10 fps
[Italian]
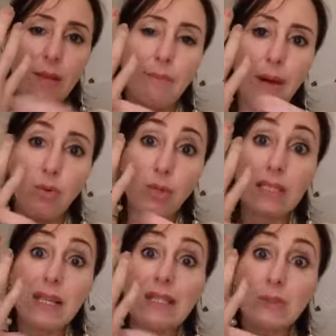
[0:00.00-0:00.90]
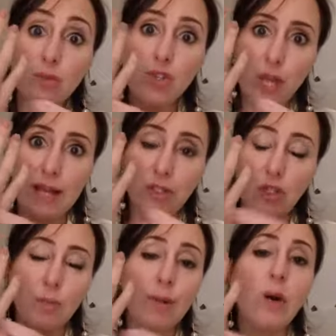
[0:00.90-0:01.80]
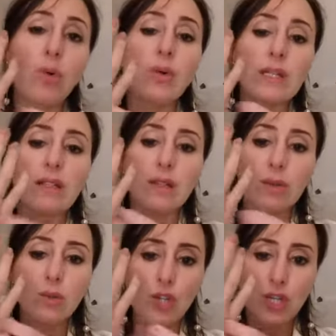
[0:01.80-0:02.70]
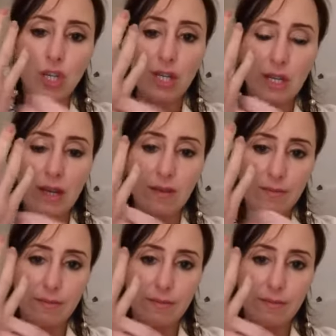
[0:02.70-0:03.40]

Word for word: Paura del successo, paura di riuscire.